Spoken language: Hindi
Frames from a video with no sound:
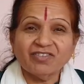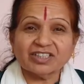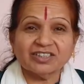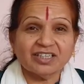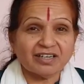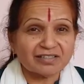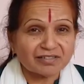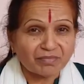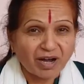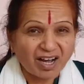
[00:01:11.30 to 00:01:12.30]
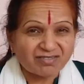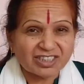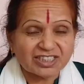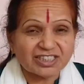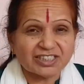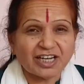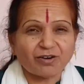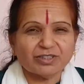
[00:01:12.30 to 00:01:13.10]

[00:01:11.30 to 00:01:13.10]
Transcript: व्यक्ति का स्वभाव चिड़चिड़ा हो